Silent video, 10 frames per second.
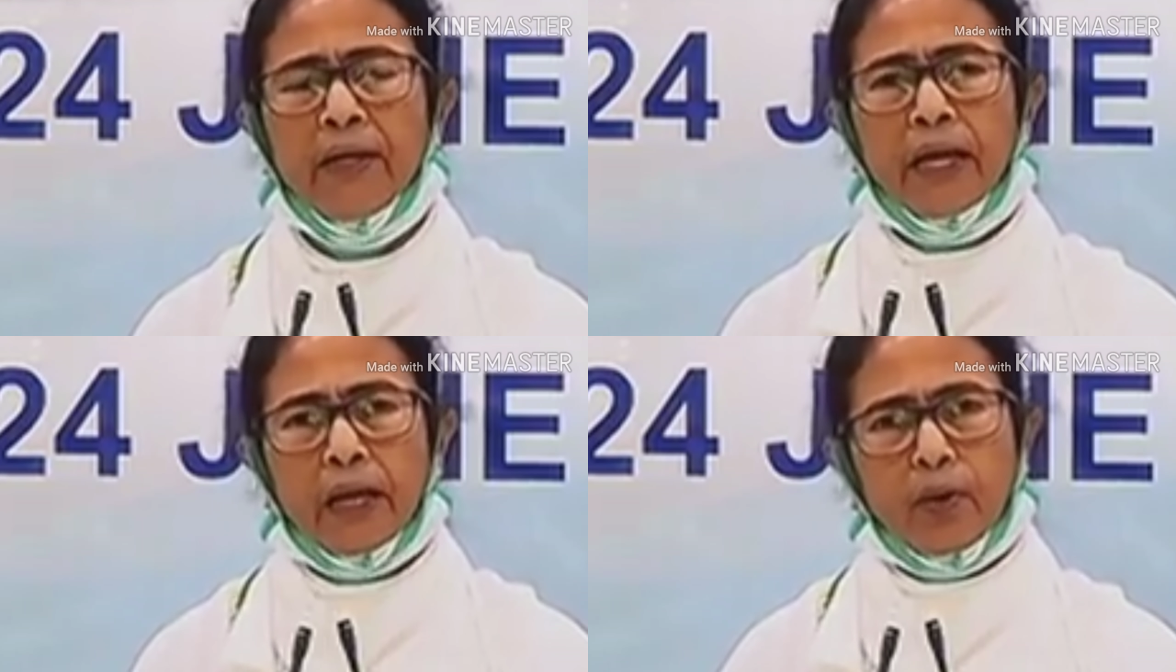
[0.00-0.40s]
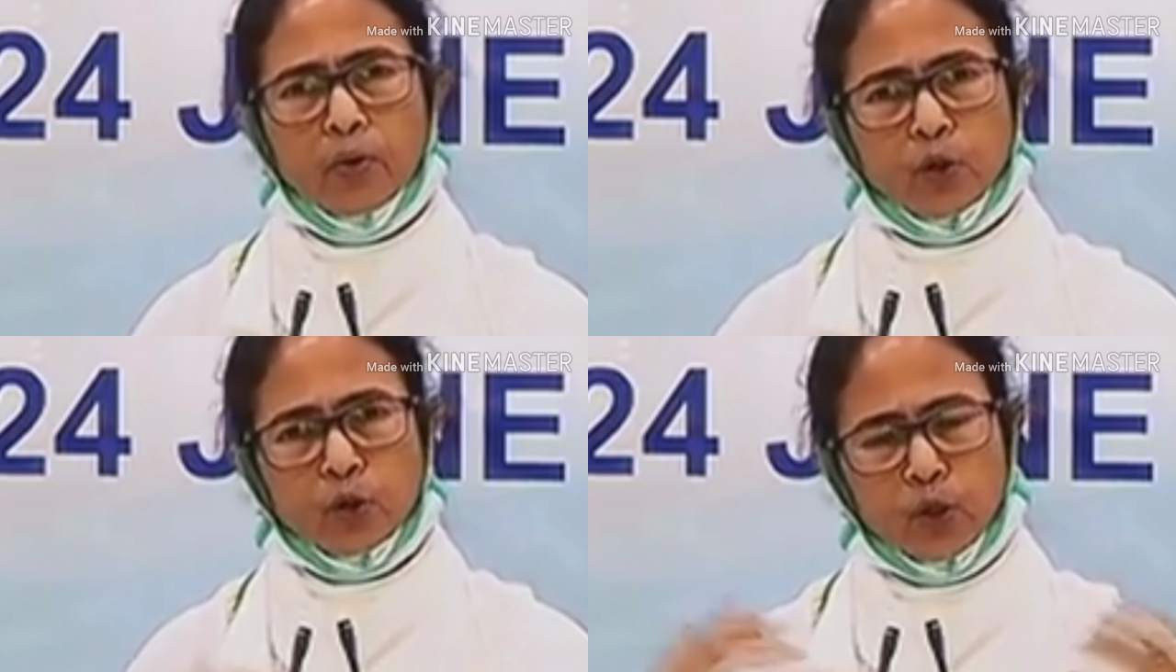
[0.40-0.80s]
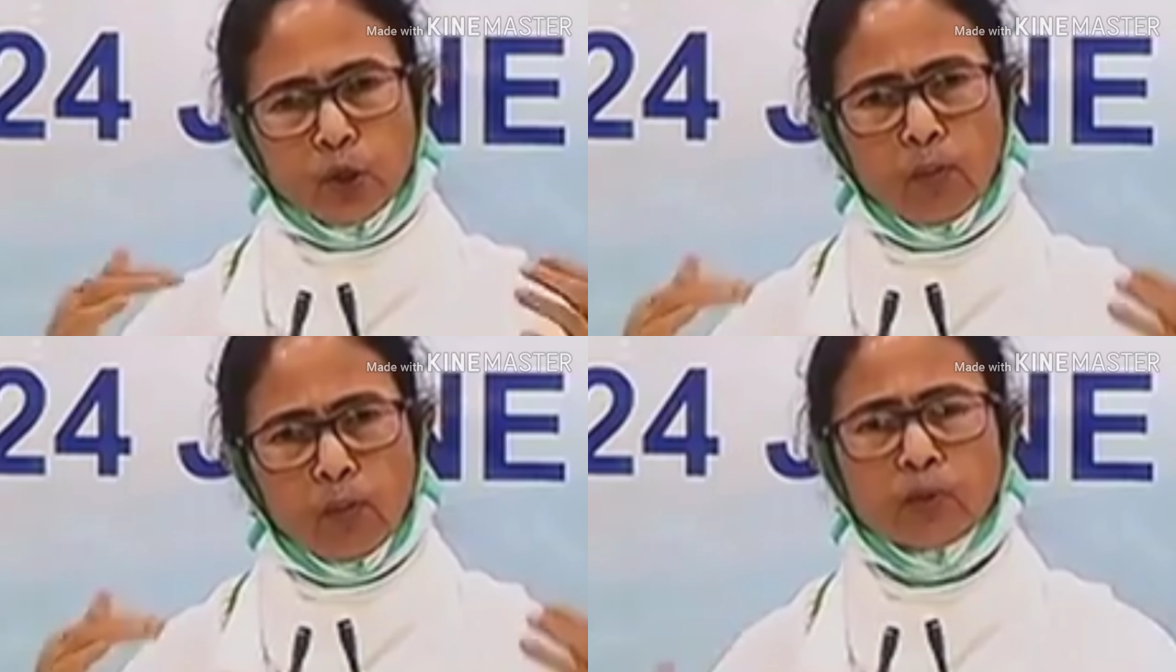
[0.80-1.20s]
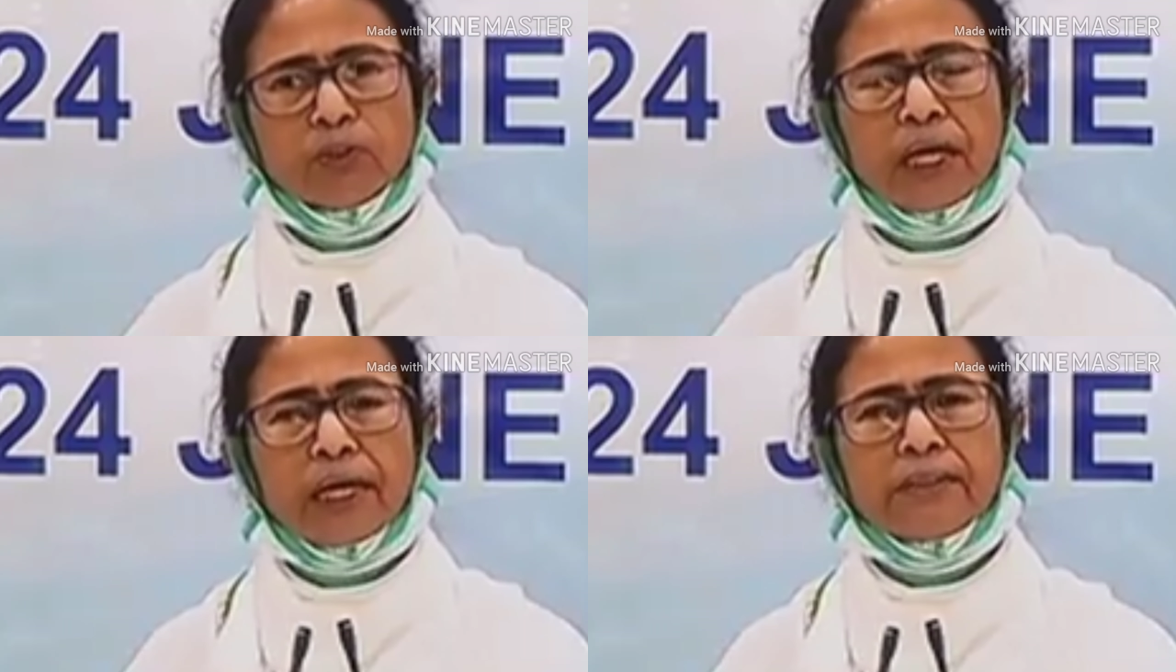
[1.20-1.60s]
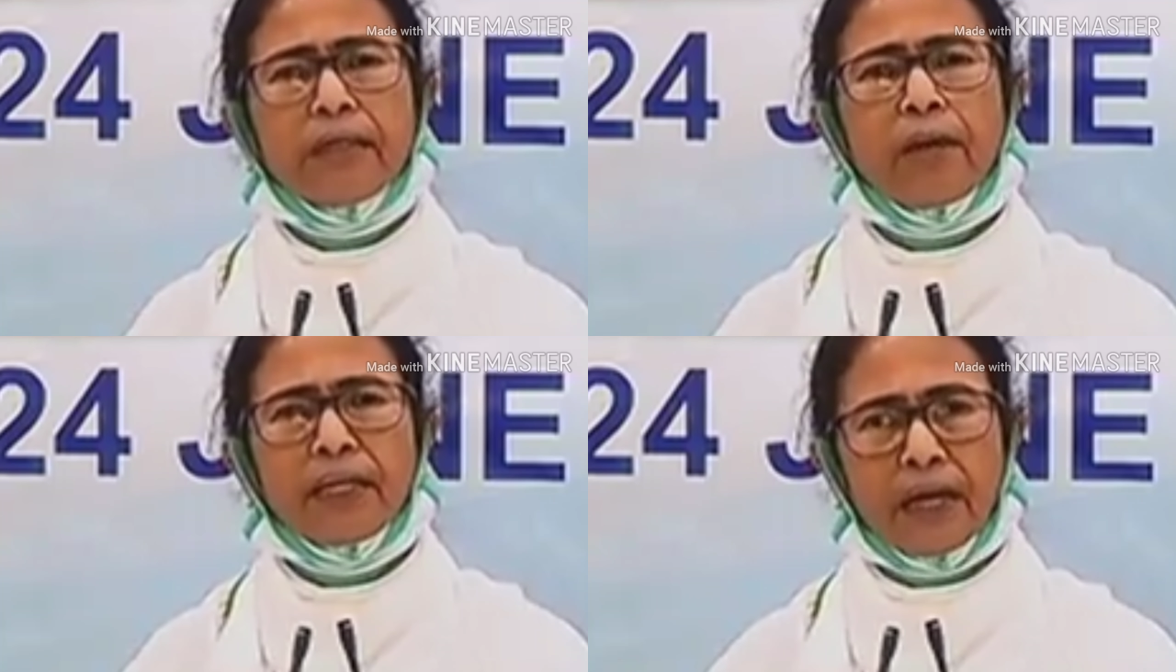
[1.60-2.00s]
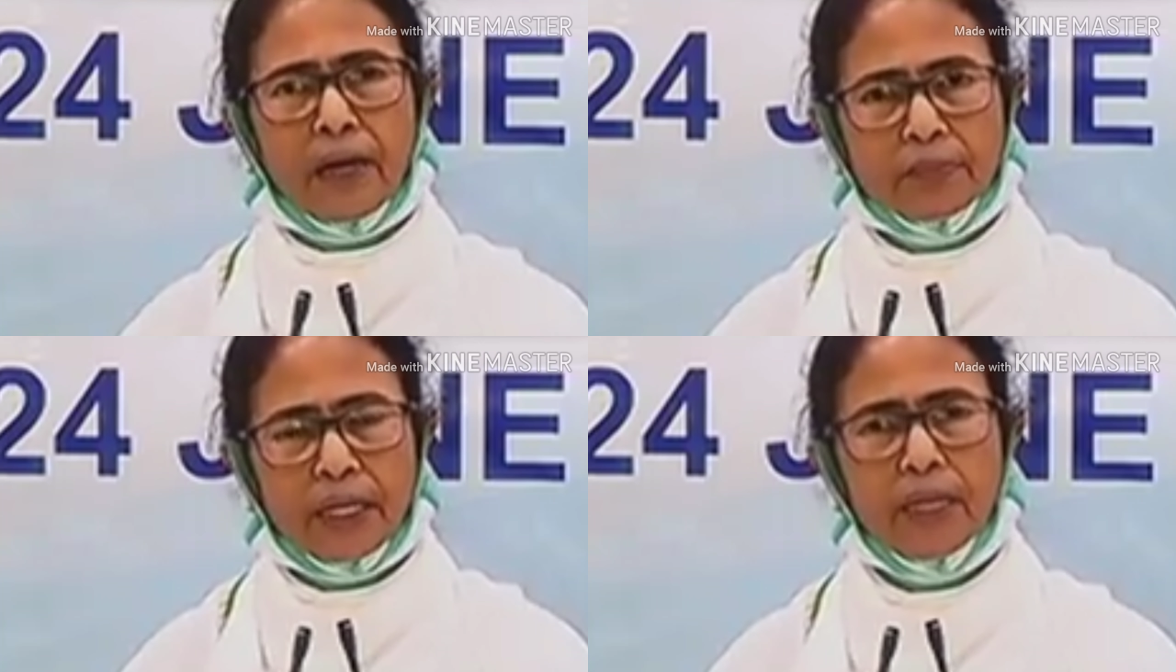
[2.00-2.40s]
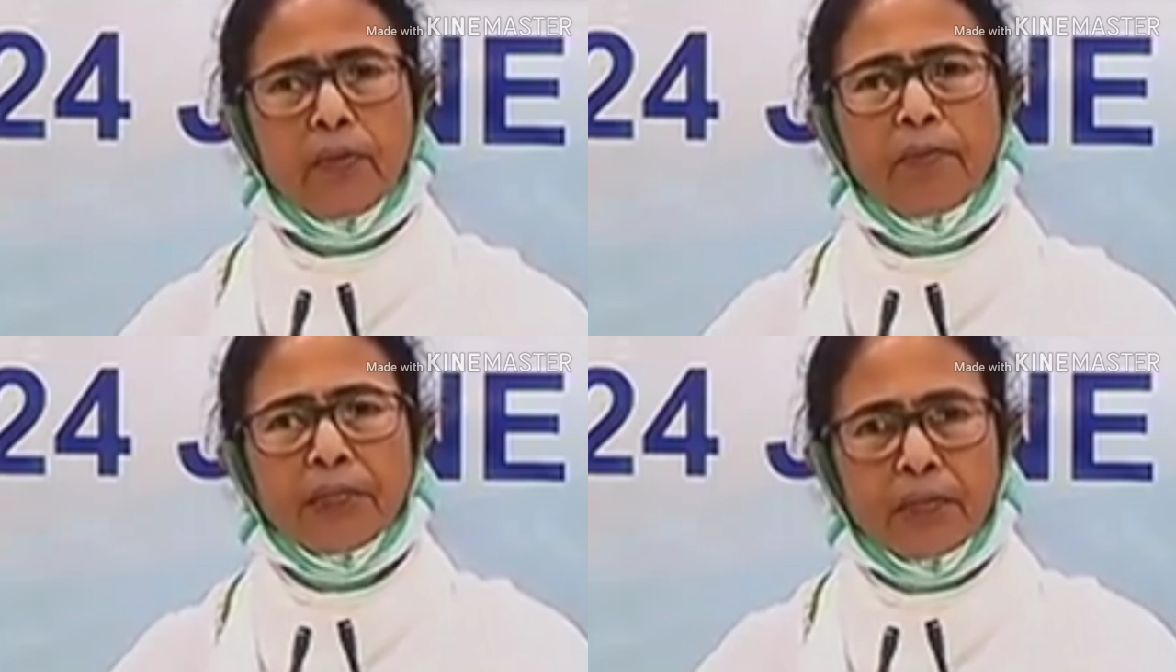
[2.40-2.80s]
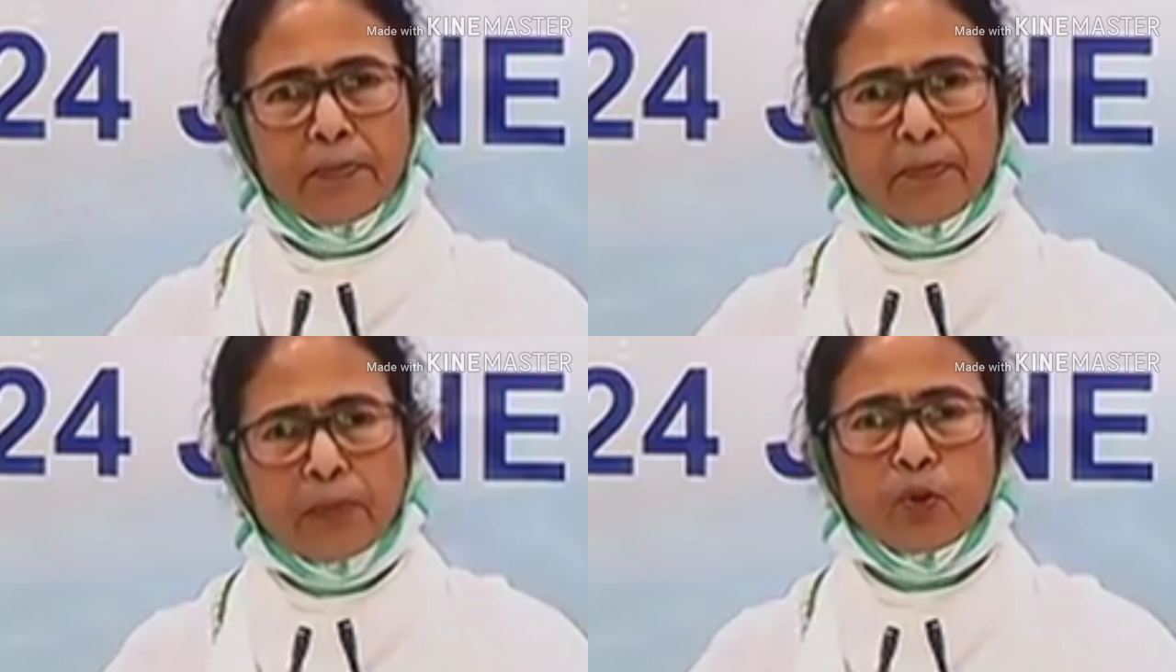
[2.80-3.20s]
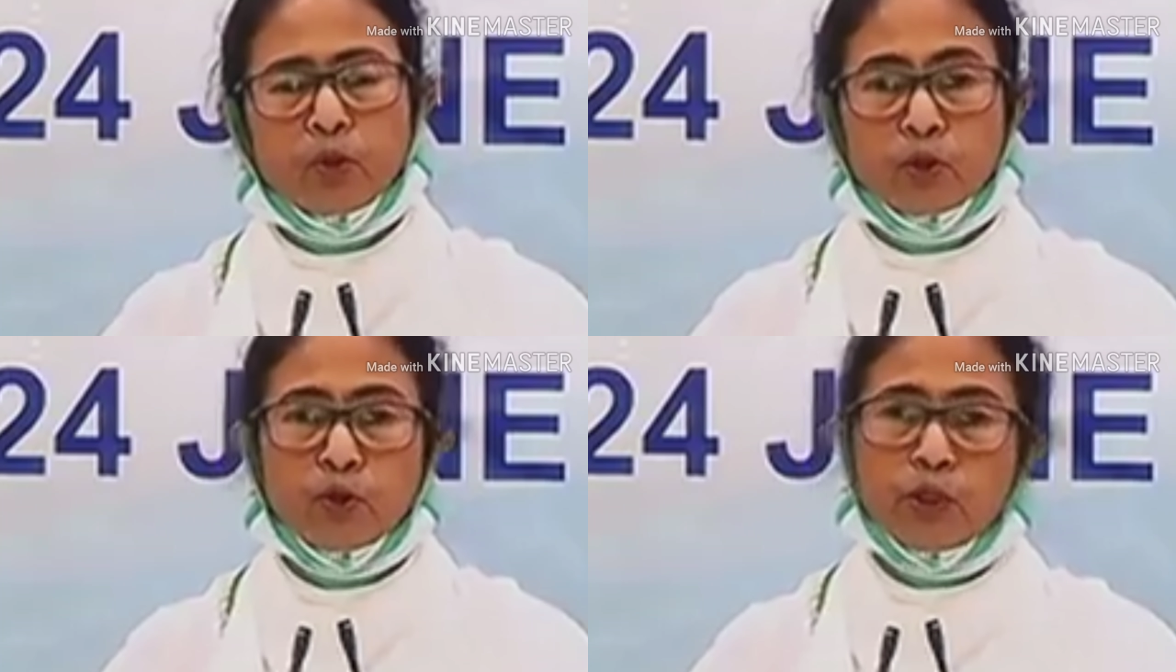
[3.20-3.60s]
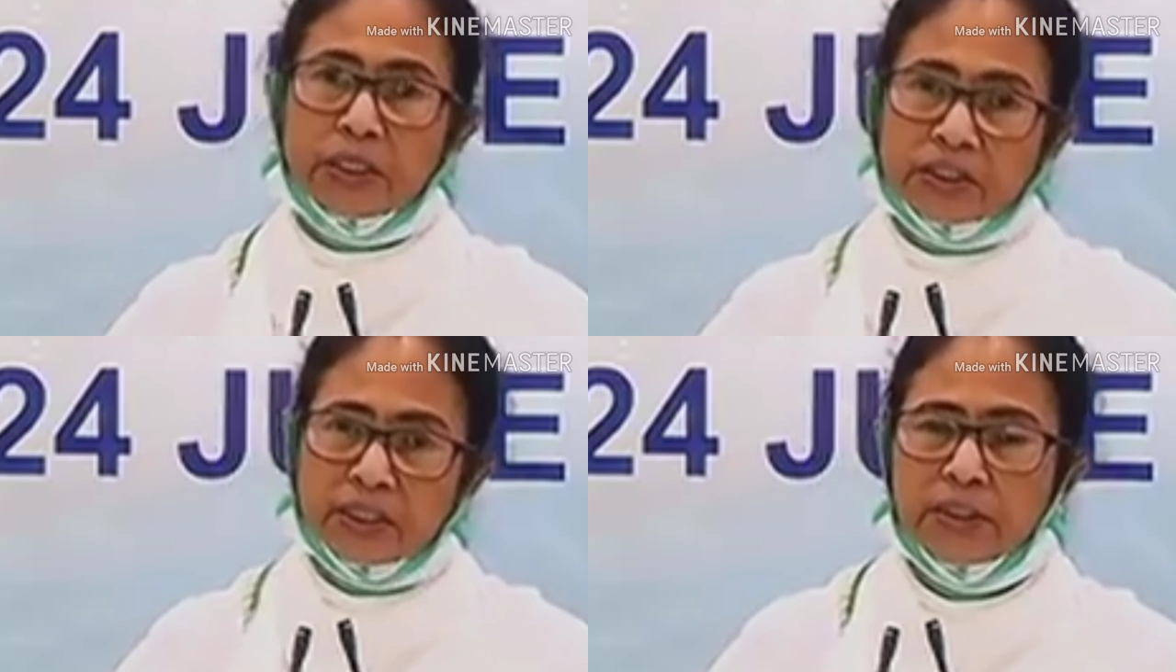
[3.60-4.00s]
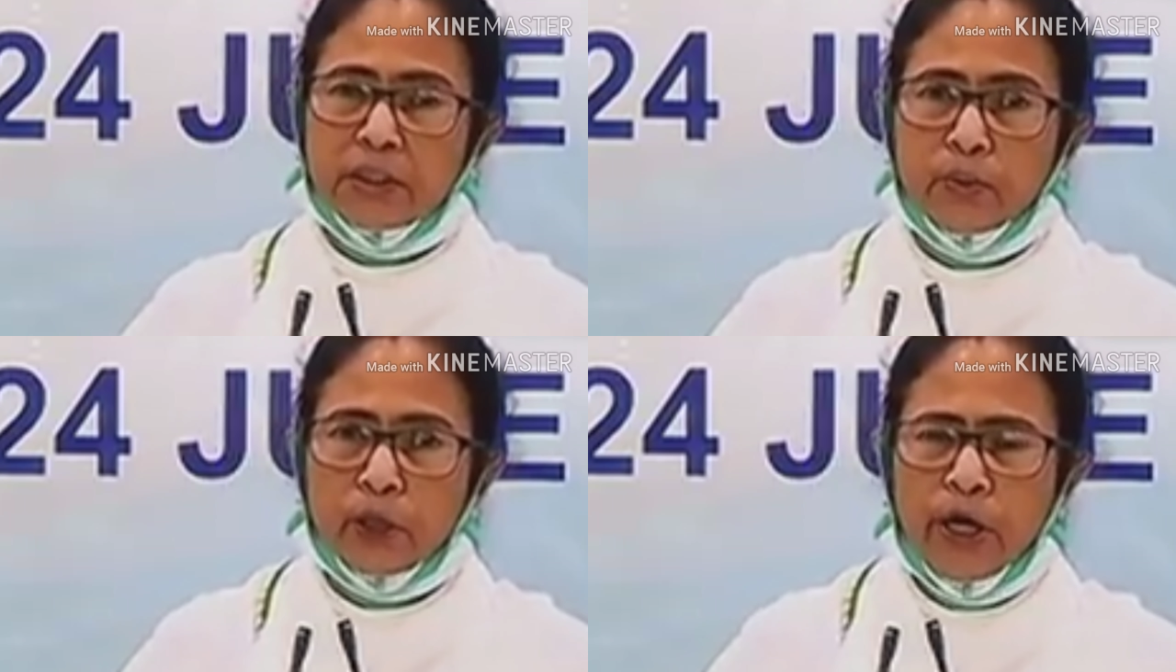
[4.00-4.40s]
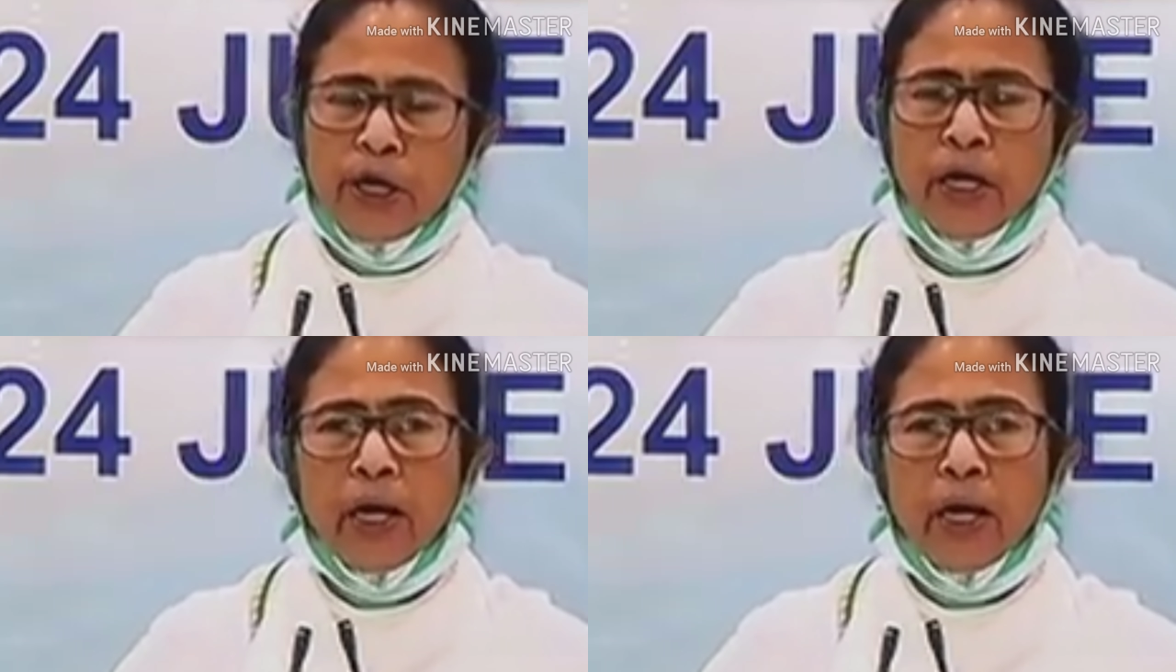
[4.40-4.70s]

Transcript: এবং যদি কোনো মানুষ দেখে যে আমার নামটা নেই বা আমি ডিপ্রাইভ হয়েছি যদি কেসটা জেনুইন হয়